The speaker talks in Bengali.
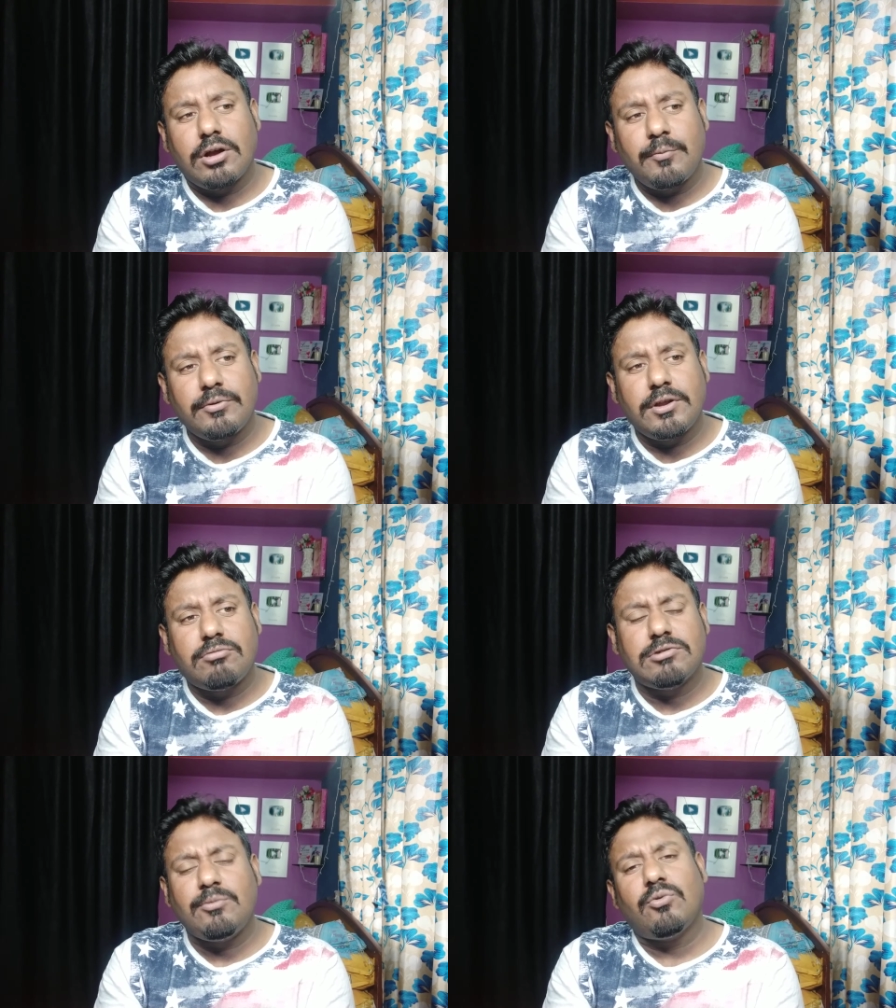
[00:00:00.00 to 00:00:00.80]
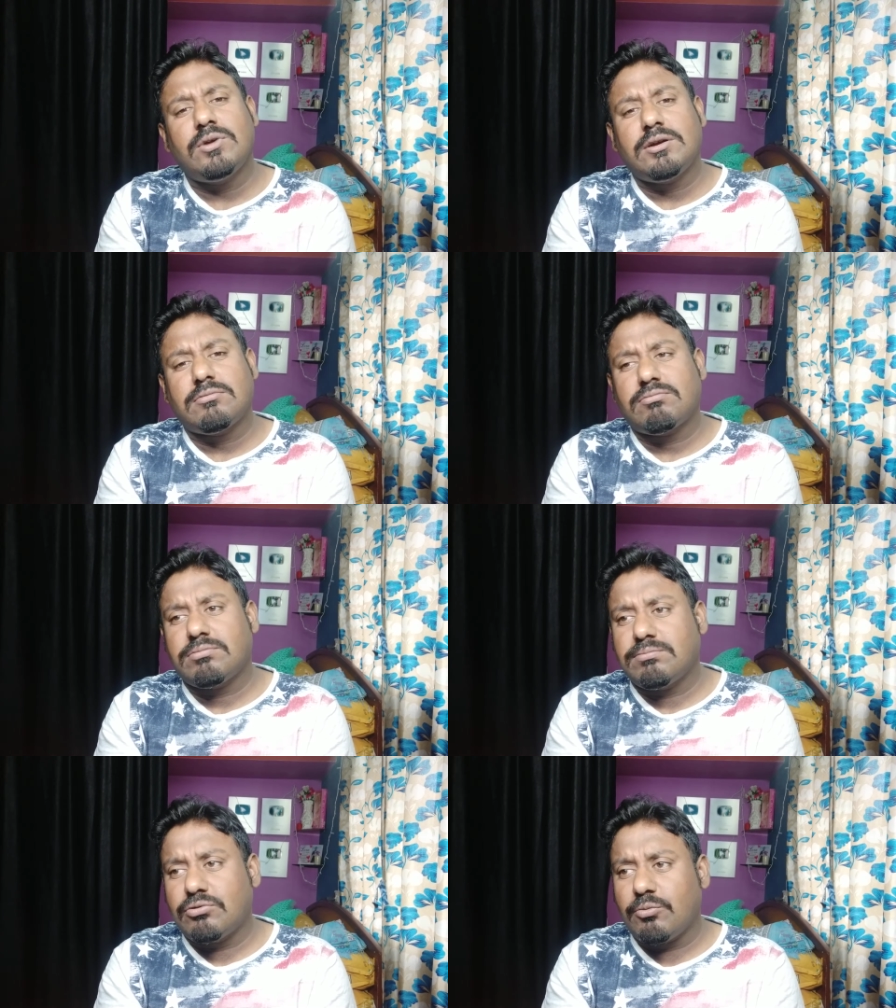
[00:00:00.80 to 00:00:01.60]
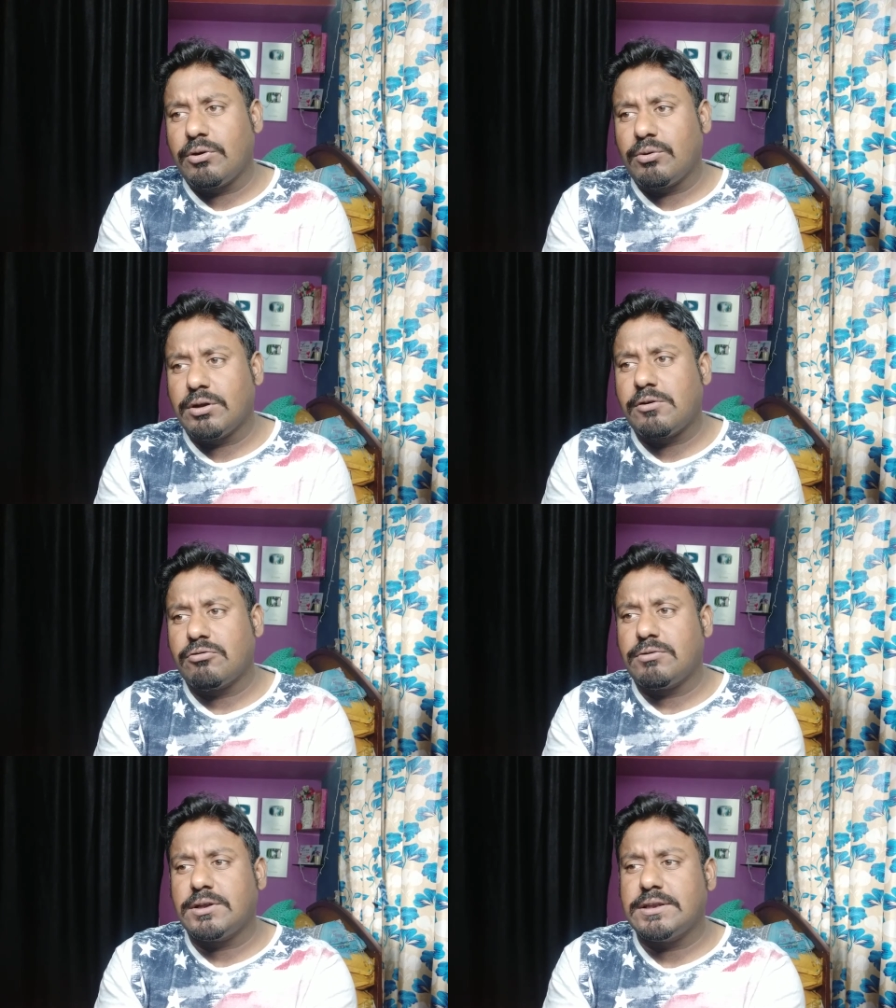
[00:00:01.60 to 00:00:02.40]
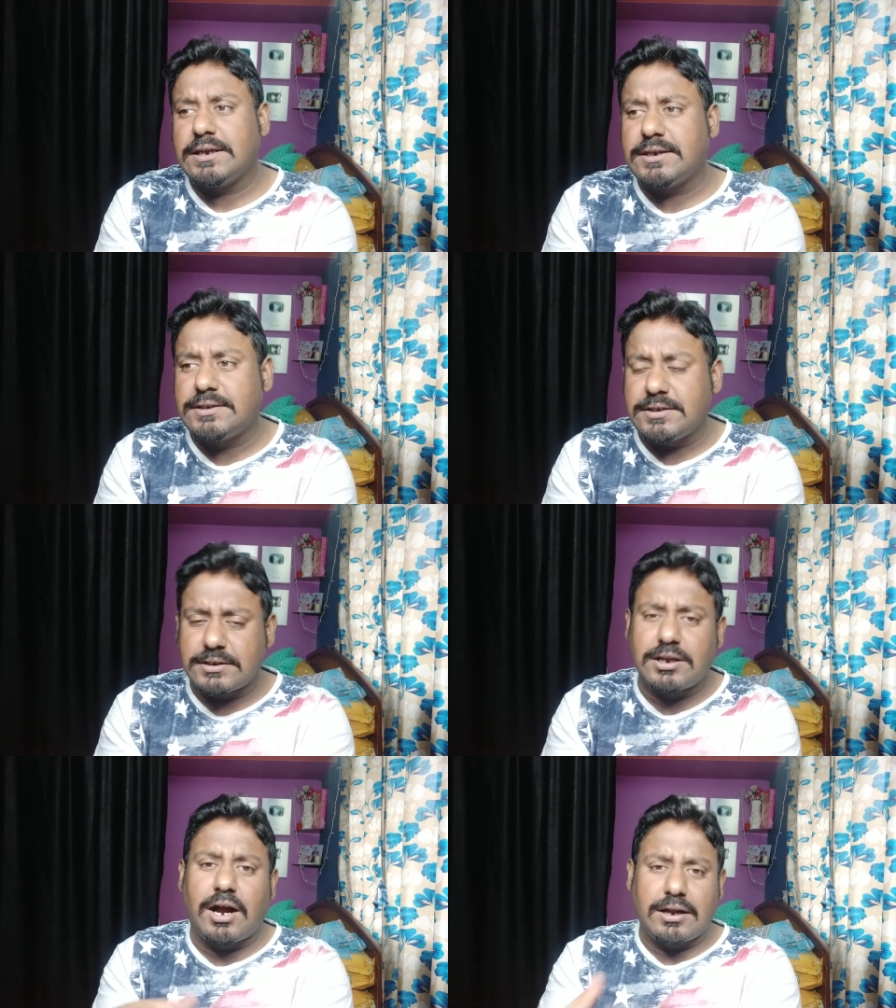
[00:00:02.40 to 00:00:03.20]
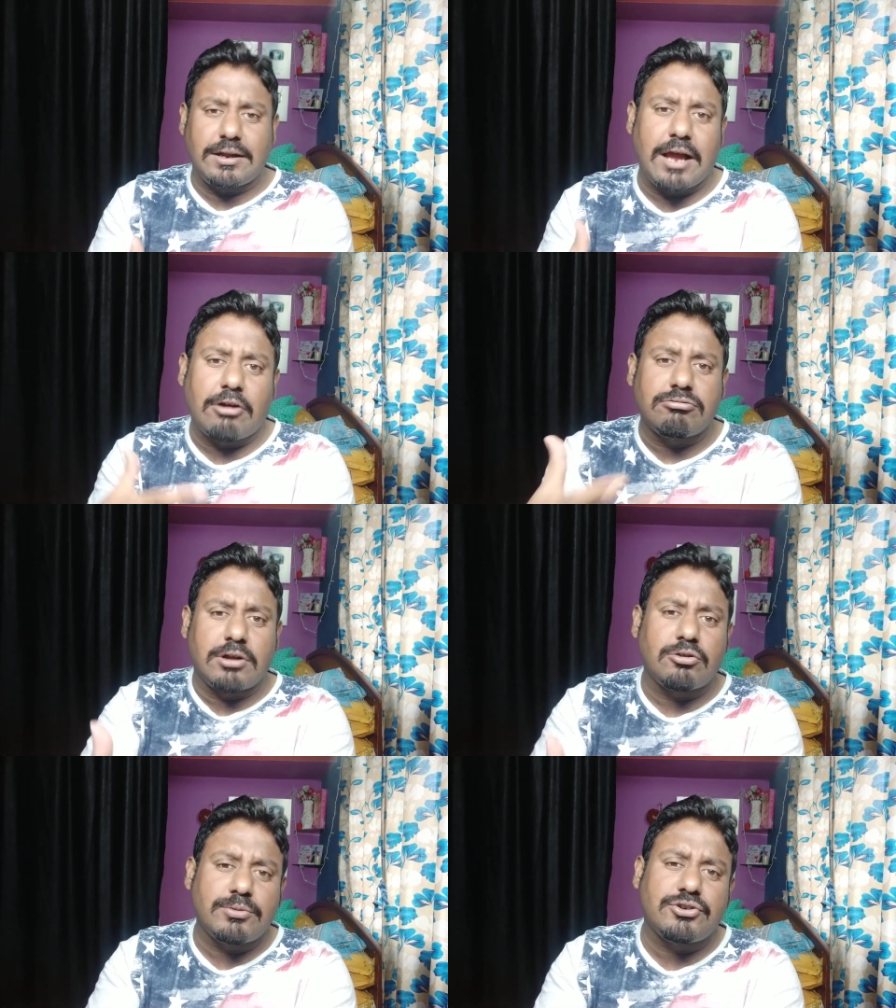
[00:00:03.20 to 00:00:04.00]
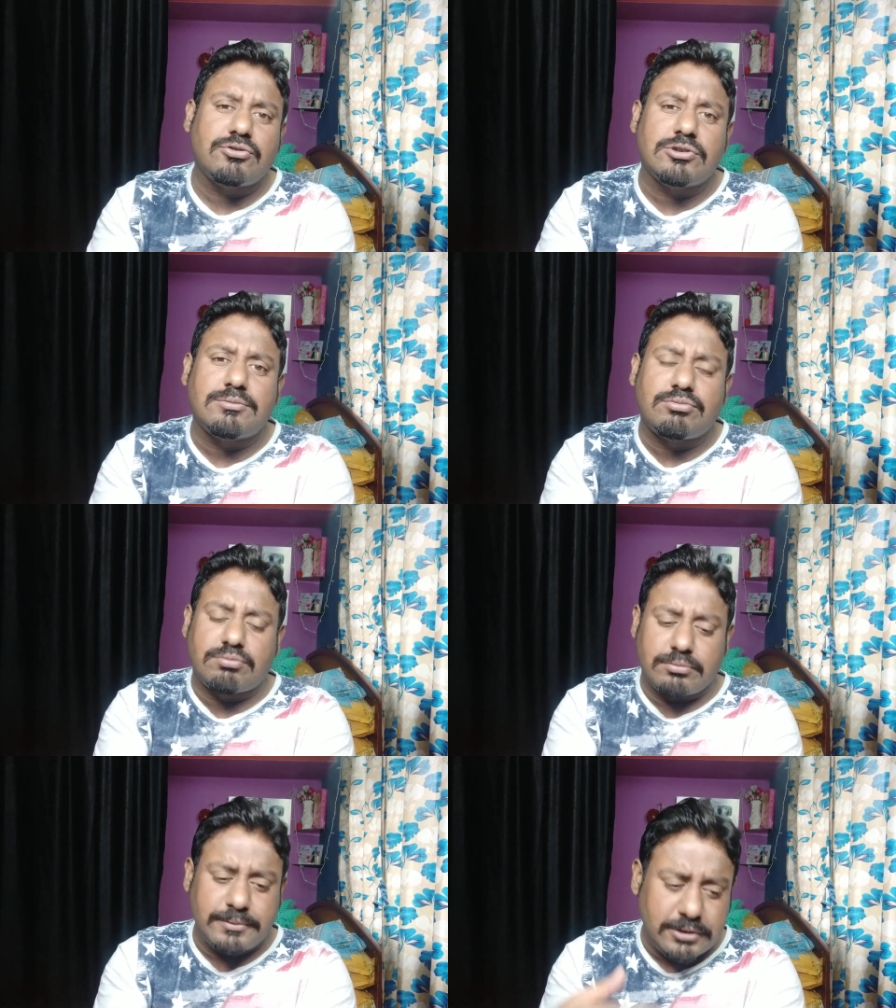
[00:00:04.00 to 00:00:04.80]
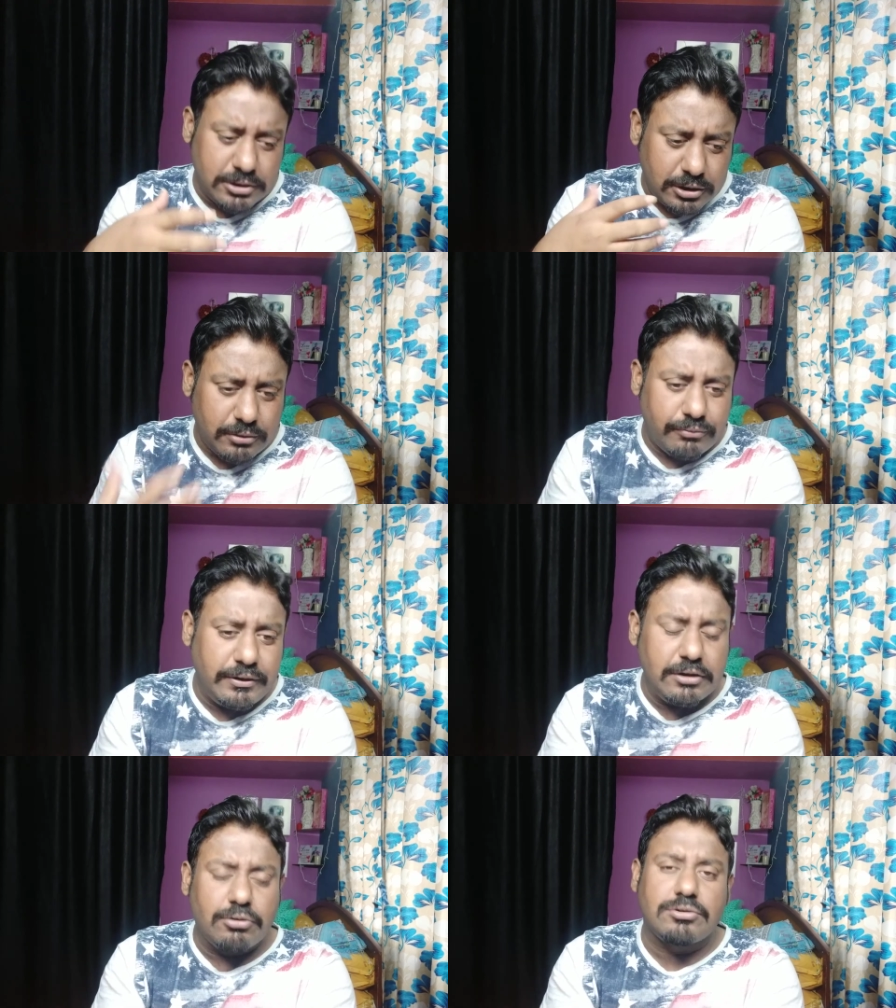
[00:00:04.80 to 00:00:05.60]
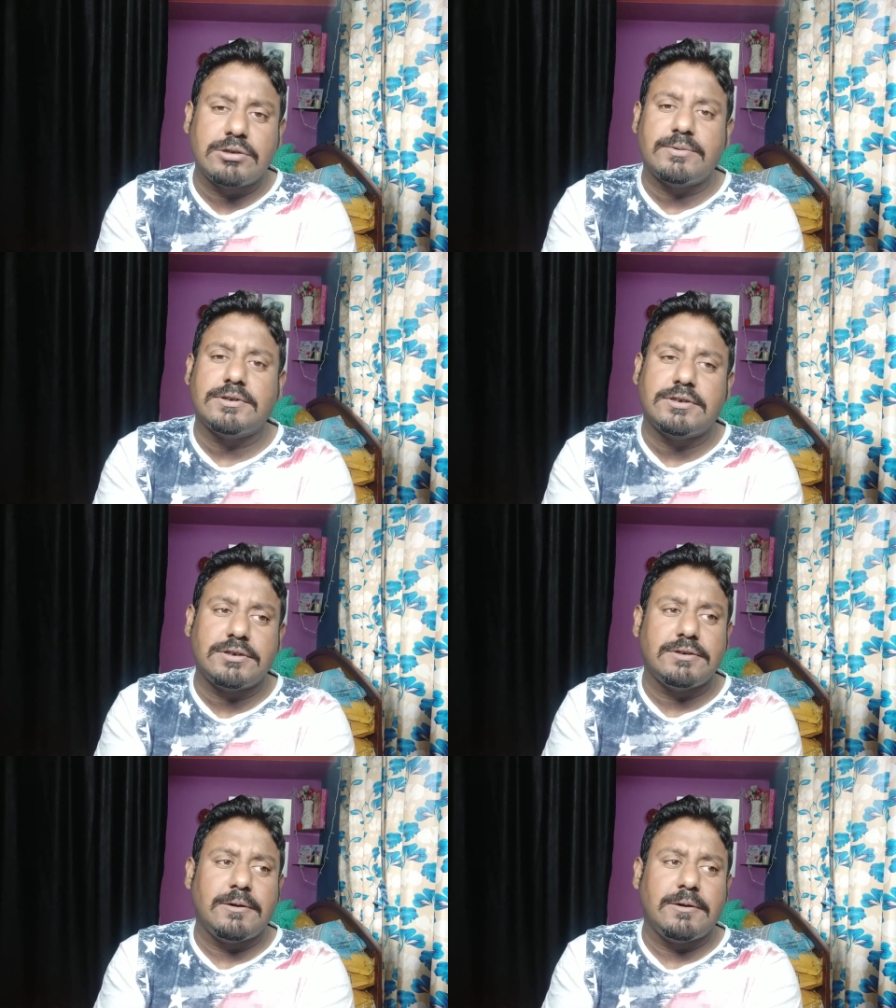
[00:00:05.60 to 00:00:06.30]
আপনি দেখুন আমি অনেক সময় অনেক ঘটনাতে দেখেছি এটা এখন আরো বেশি করে আমি ফিল করতে পারছি